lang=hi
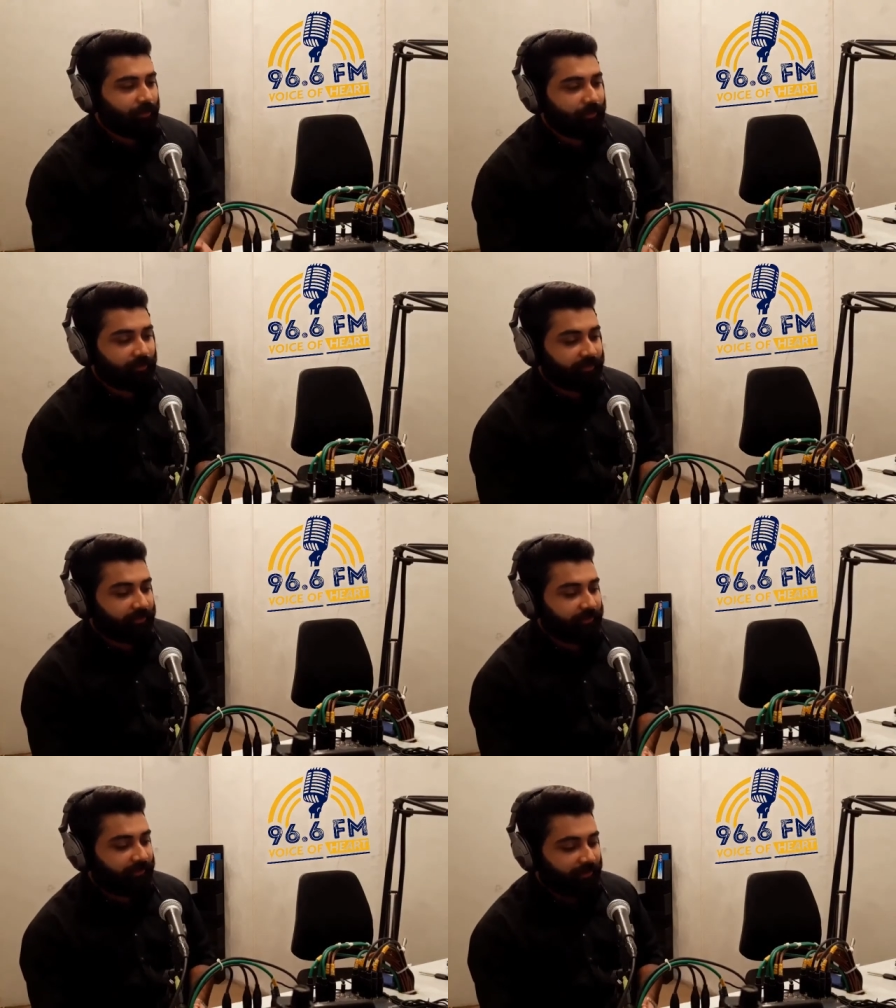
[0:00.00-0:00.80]

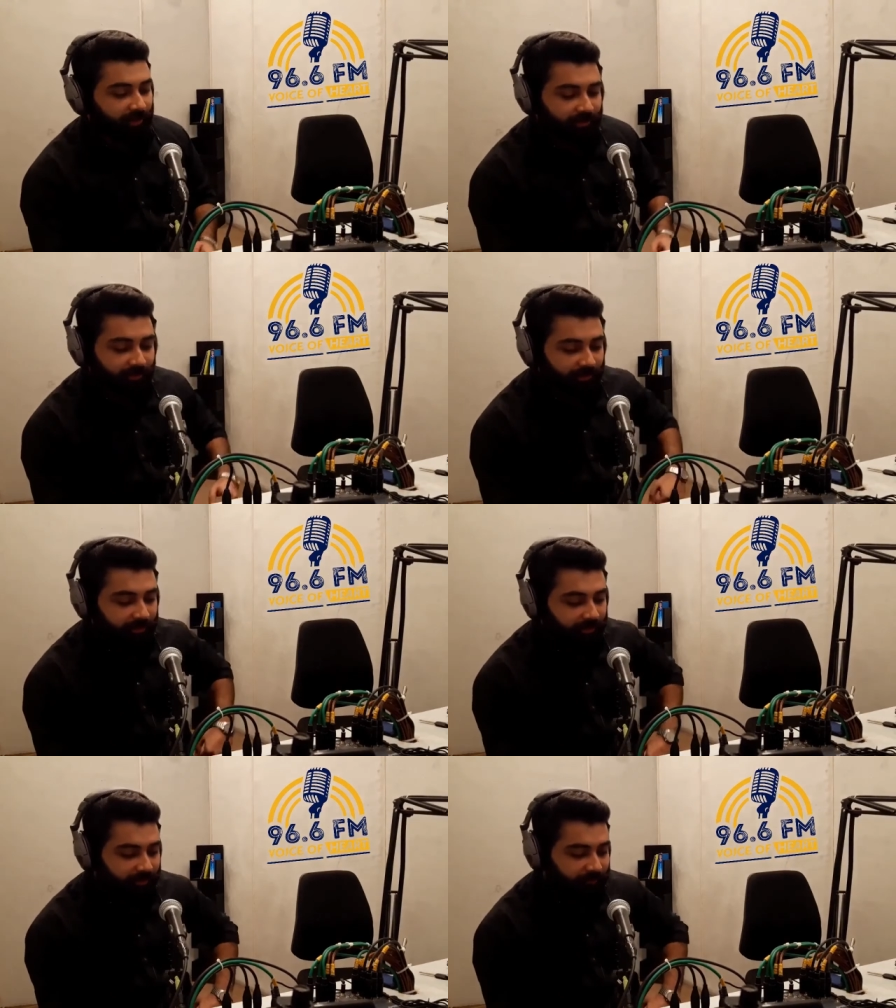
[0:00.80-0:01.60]
और स्टार्ट
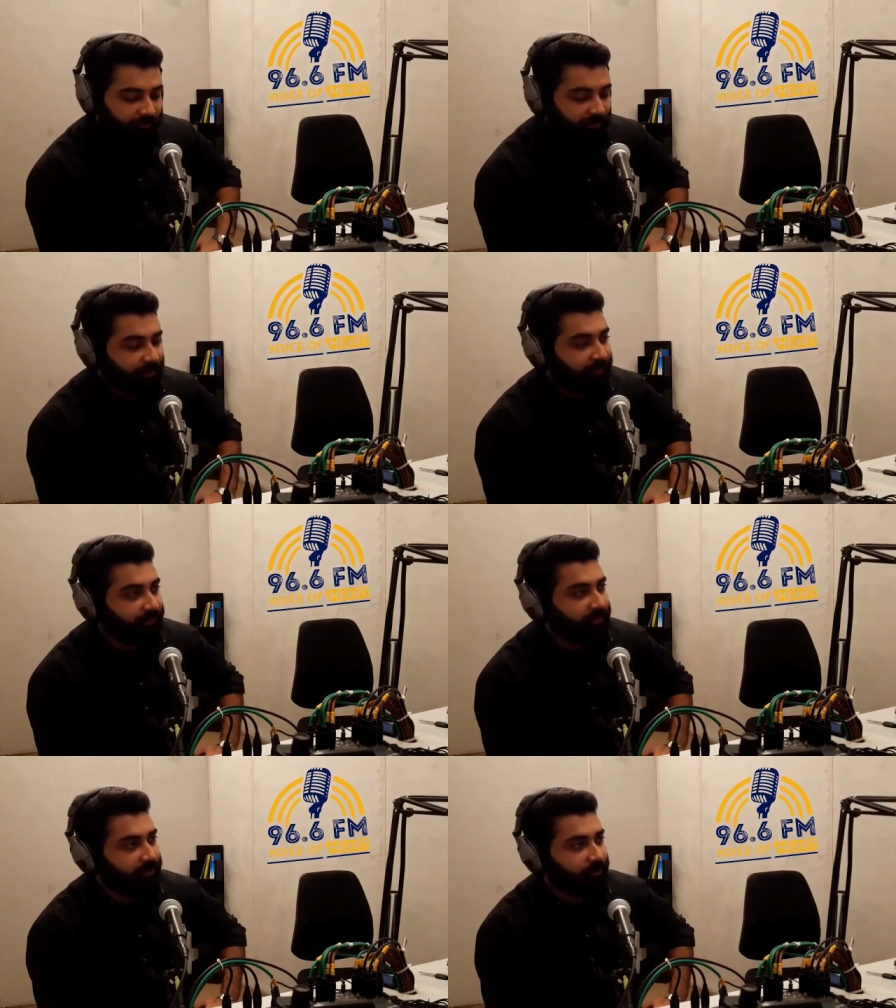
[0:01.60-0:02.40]
करते हैं
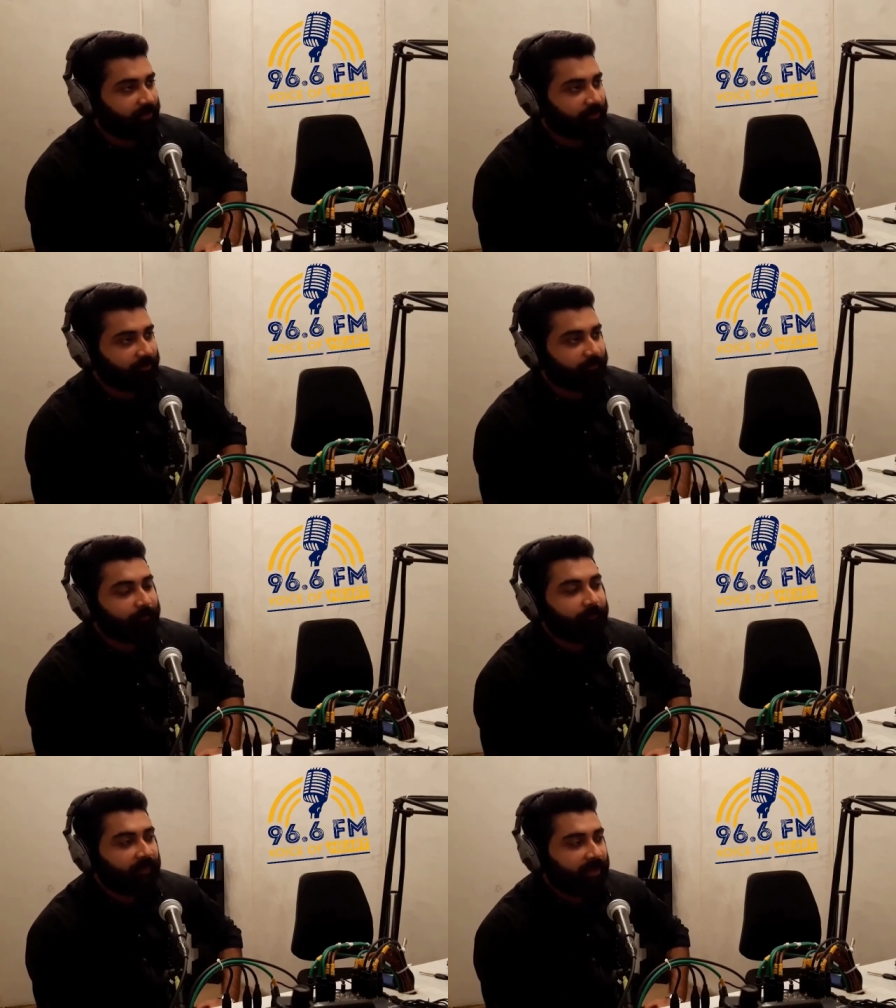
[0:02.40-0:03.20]
फ्रीलांसिंग के बारे में
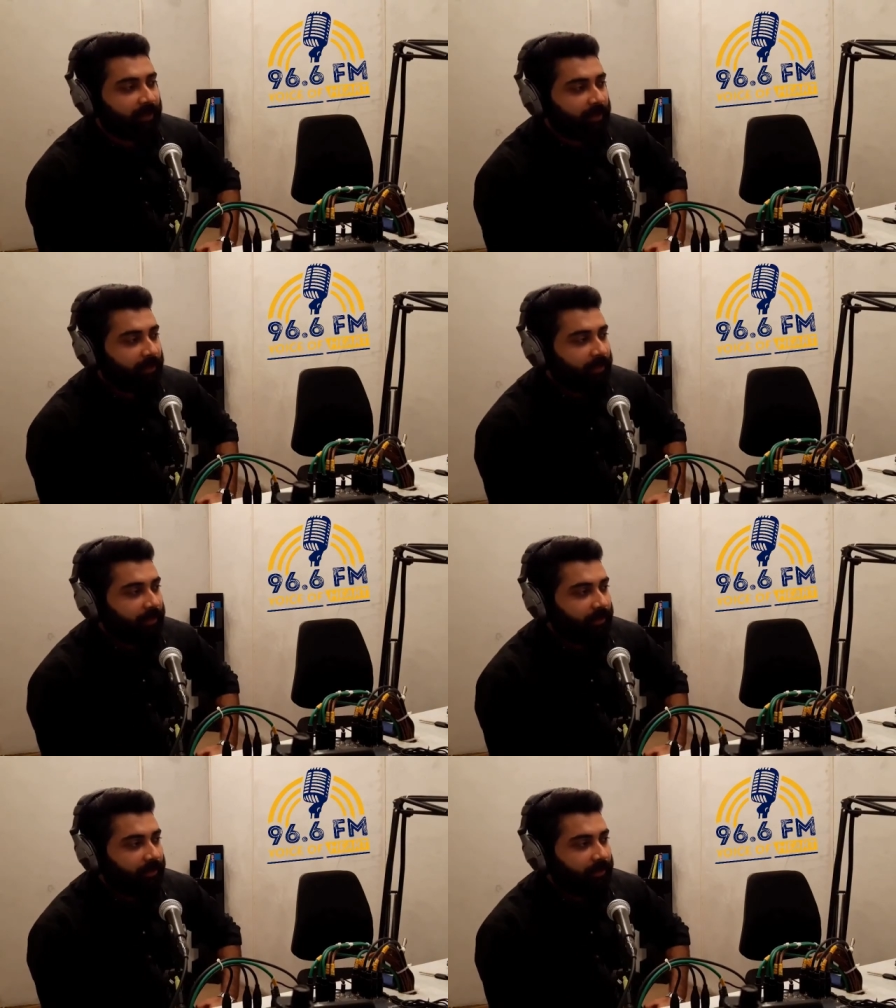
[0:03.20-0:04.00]
स्टार्ट हम्म,
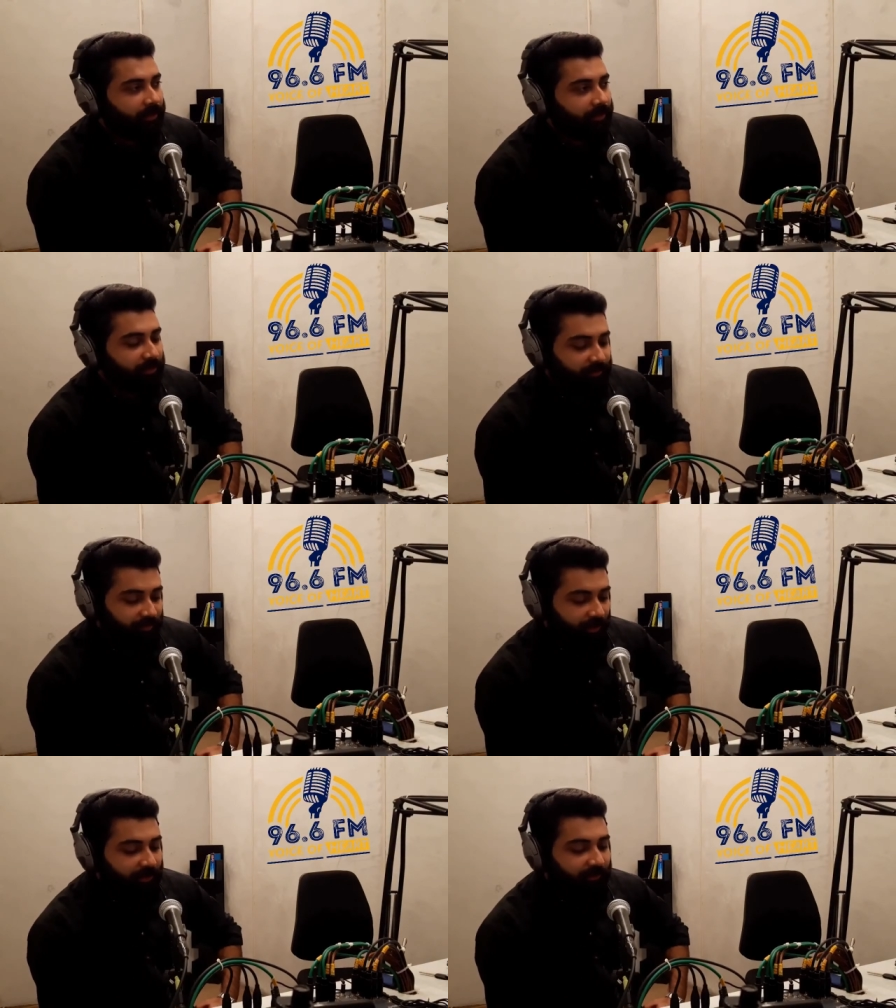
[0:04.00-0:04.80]

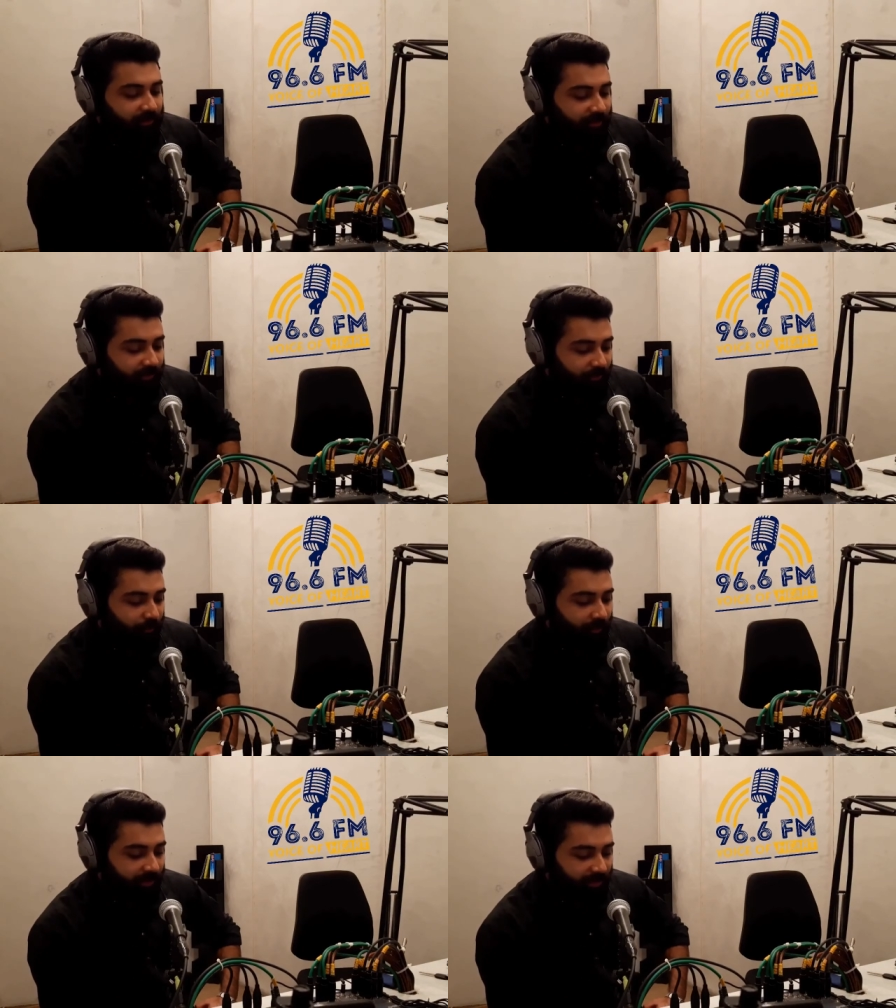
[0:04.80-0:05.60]
हम्म। इस तरह से
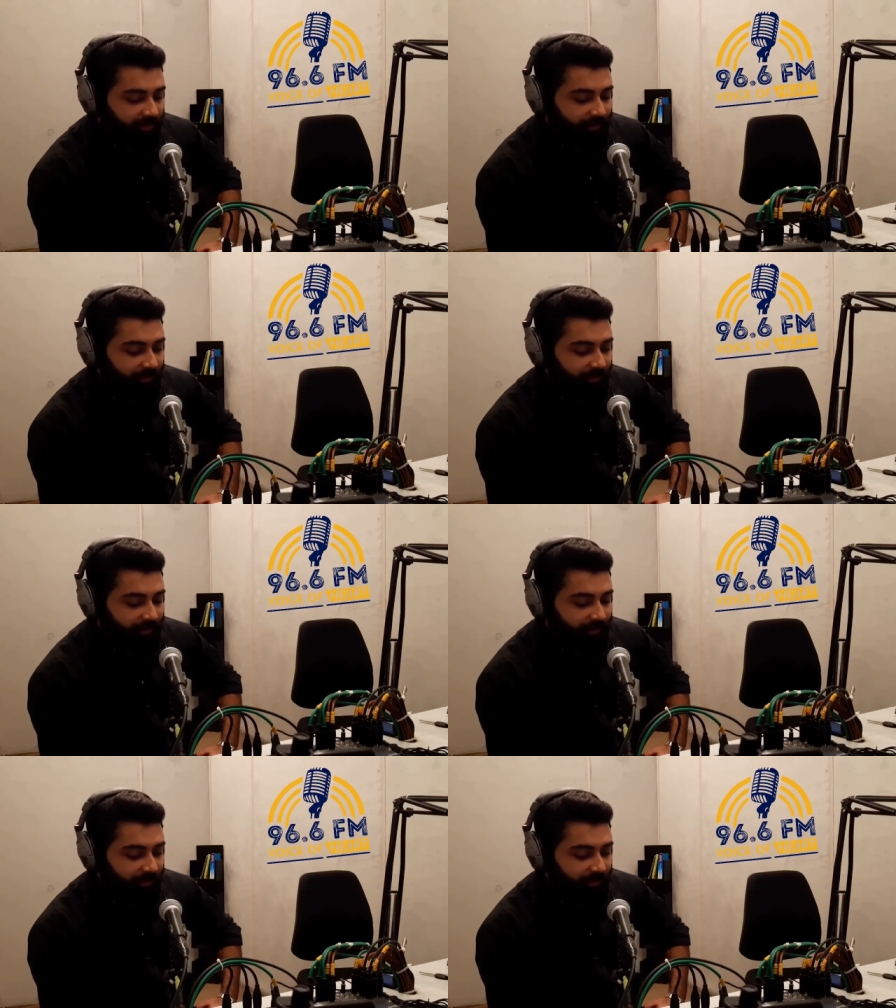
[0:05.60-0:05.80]
हुआ कि